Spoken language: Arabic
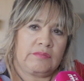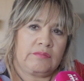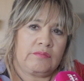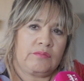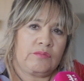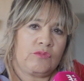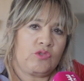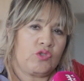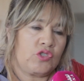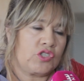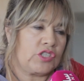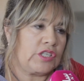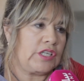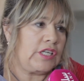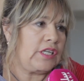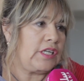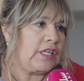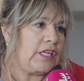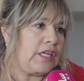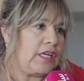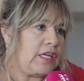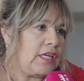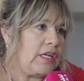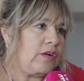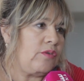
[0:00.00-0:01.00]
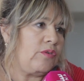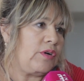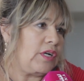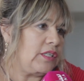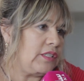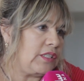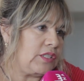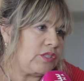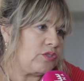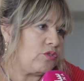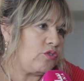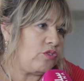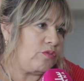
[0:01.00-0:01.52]
مشكل الا
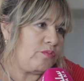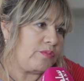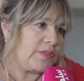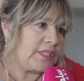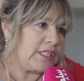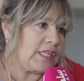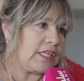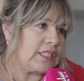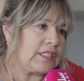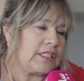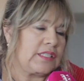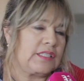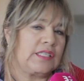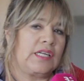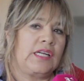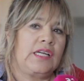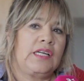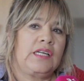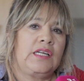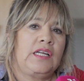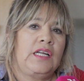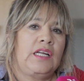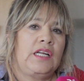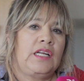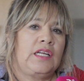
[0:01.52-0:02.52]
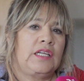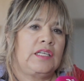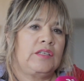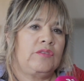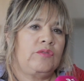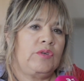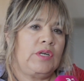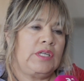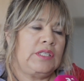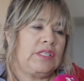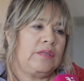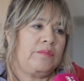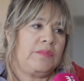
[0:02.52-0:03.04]
وغادي تكون متاثره
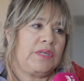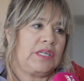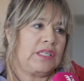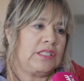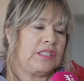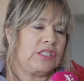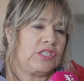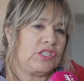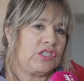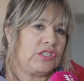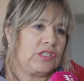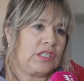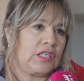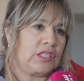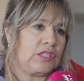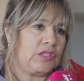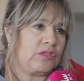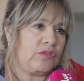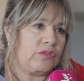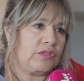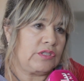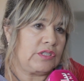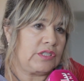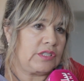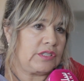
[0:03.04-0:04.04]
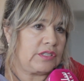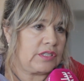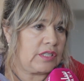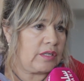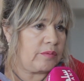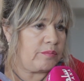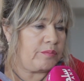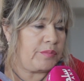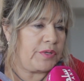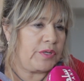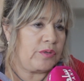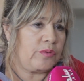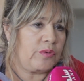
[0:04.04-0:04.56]
وهذا ما غاديش نقدروا
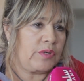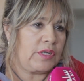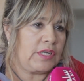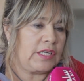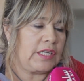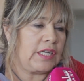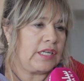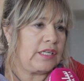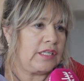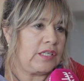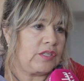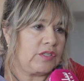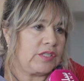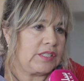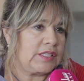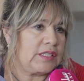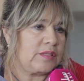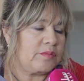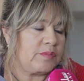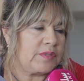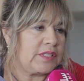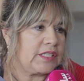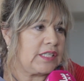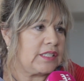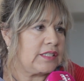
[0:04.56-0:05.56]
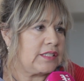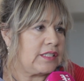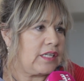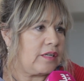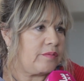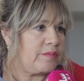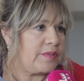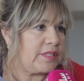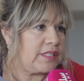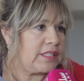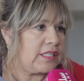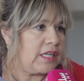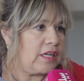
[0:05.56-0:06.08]
نخبيوه لانه كانت متاثره
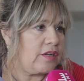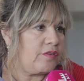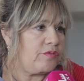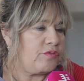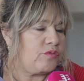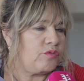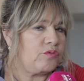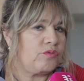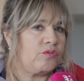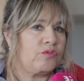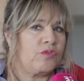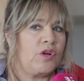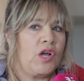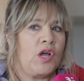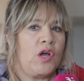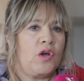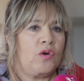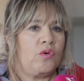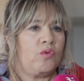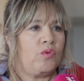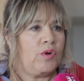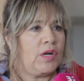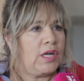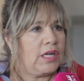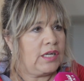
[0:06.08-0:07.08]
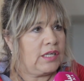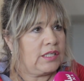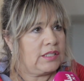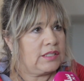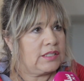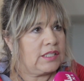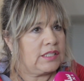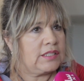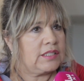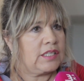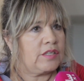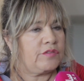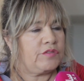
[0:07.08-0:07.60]
بزاف وخا كانت
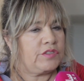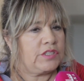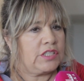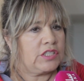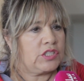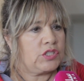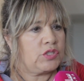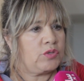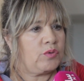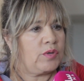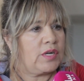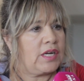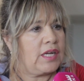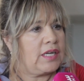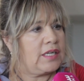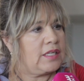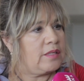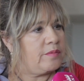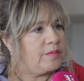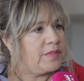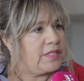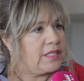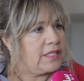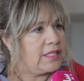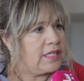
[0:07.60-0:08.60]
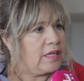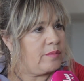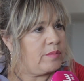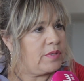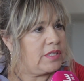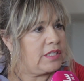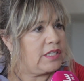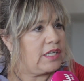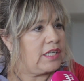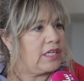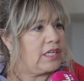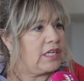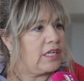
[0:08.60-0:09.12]
كتخفي داك الشيء وراء الابتسامه
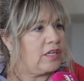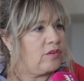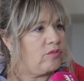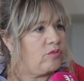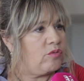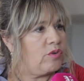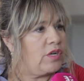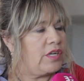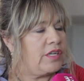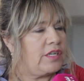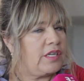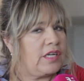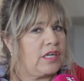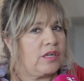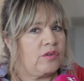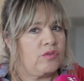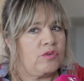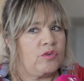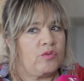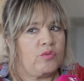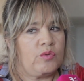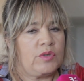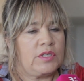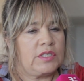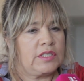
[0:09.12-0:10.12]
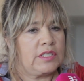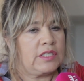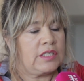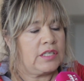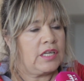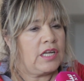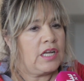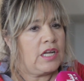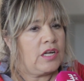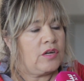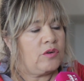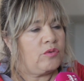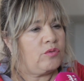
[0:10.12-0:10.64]
ديالها وانه الولد
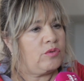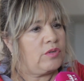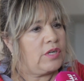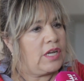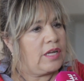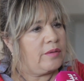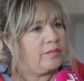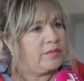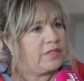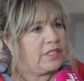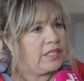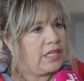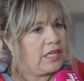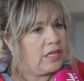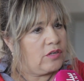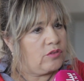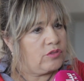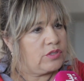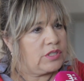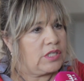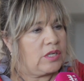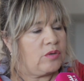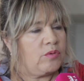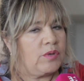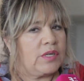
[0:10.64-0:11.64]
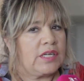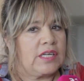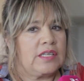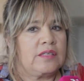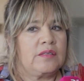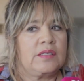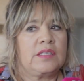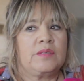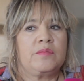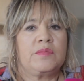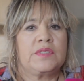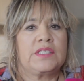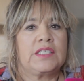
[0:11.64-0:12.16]
والاب ديالو حتى هو
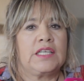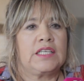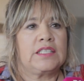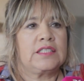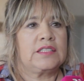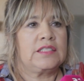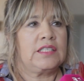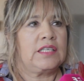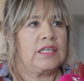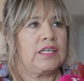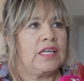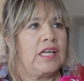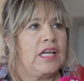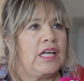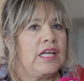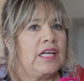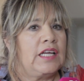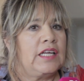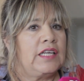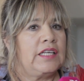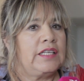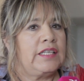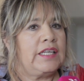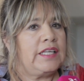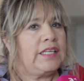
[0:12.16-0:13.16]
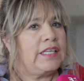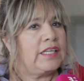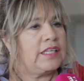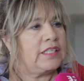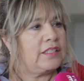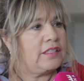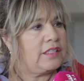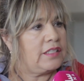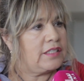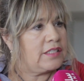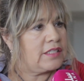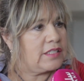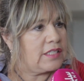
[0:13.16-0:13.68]
كان متاثر الله
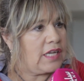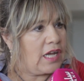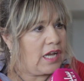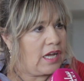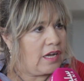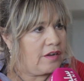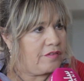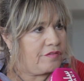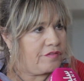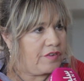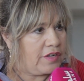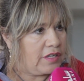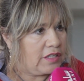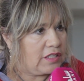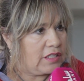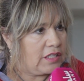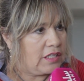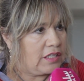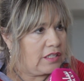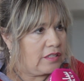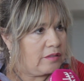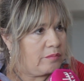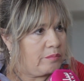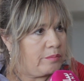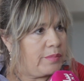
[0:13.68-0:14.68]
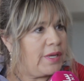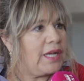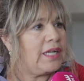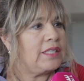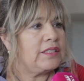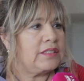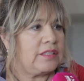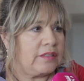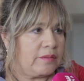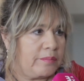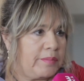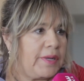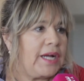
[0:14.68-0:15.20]
يهدي الصحافه
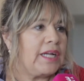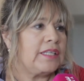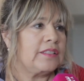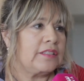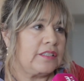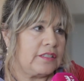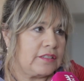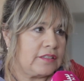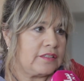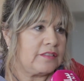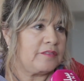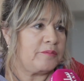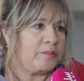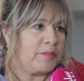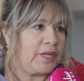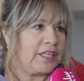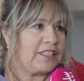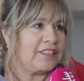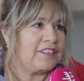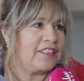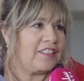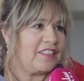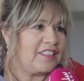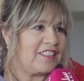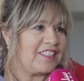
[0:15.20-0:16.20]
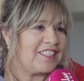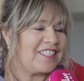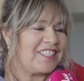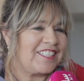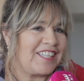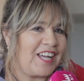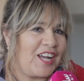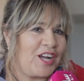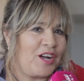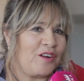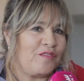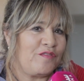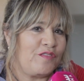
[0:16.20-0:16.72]
بعد بعد بعد
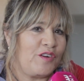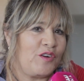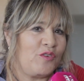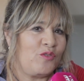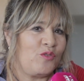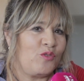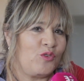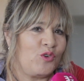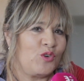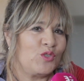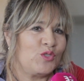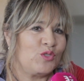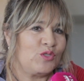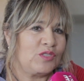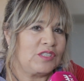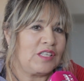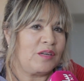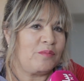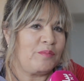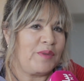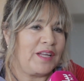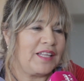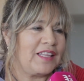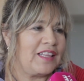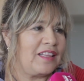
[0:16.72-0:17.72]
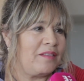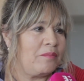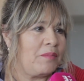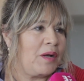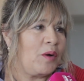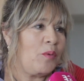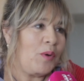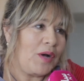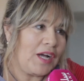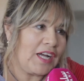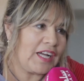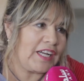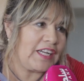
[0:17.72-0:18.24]
الصحافه وخصوصا بعض
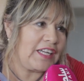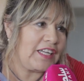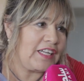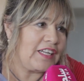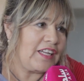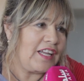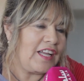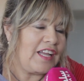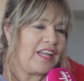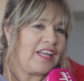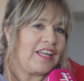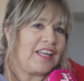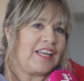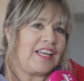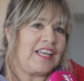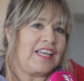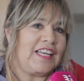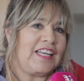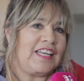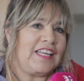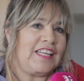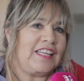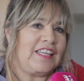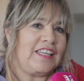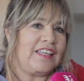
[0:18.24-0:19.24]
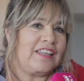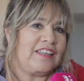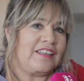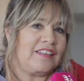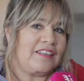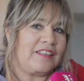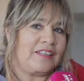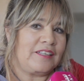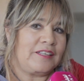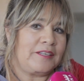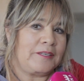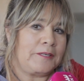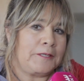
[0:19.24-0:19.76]
المواقع اللي
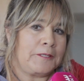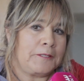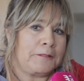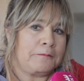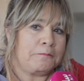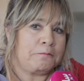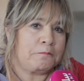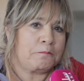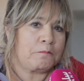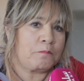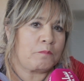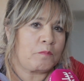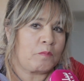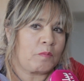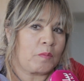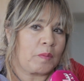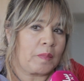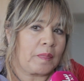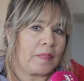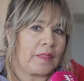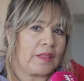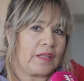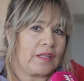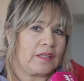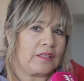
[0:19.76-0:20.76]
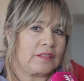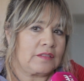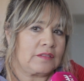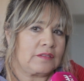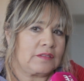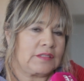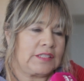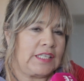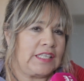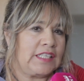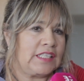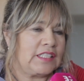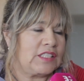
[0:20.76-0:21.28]
آه،
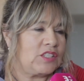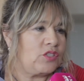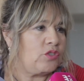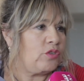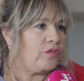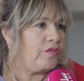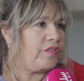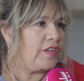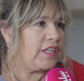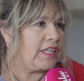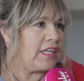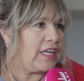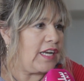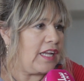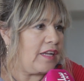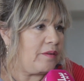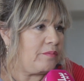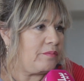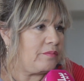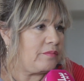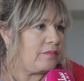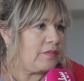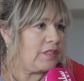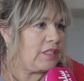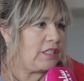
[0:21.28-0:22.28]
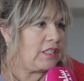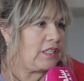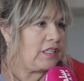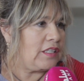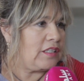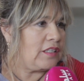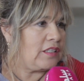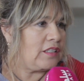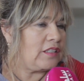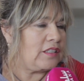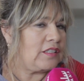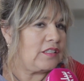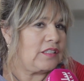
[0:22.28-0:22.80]
كيكثروا في الكلام
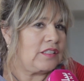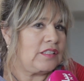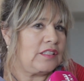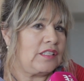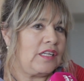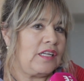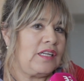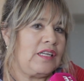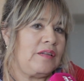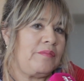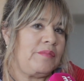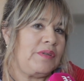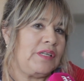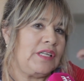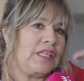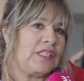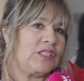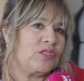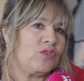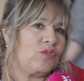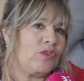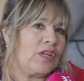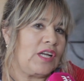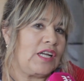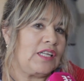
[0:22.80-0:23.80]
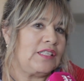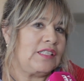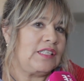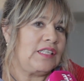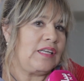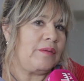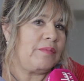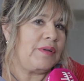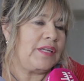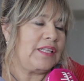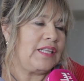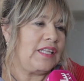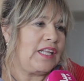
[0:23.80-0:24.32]
آه، لان ملي كتكون
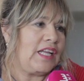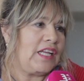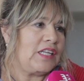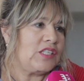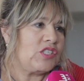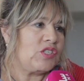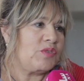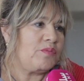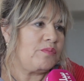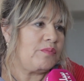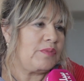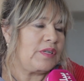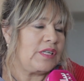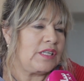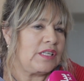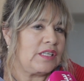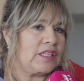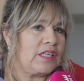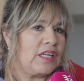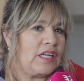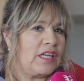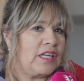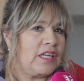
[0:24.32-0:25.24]
قضيه بهذا الحجم آه،